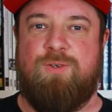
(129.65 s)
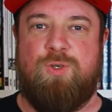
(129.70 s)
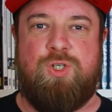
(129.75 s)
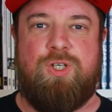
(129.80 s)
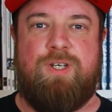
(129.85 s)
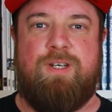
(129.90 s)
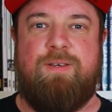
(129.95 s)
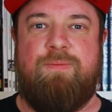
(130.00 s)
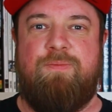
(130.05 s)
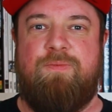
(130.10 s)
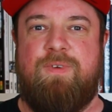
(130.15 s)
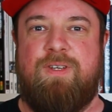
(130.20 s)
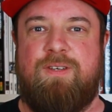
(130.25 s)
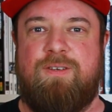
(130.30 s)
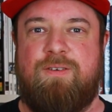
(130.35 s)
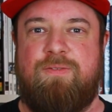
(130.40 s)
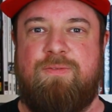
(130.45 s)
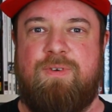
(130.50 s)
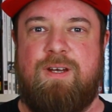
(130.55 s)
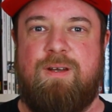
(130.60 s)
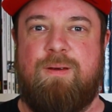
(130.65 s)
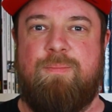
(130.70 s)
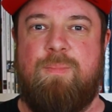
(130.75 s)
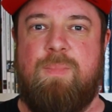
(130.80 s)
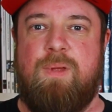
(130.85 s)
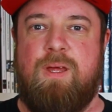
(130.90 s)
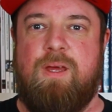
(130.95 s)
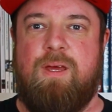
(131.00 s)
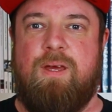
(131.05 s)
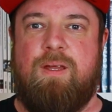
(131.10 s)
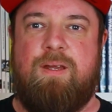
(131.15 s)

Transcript: so schlimm wie so ein Venom,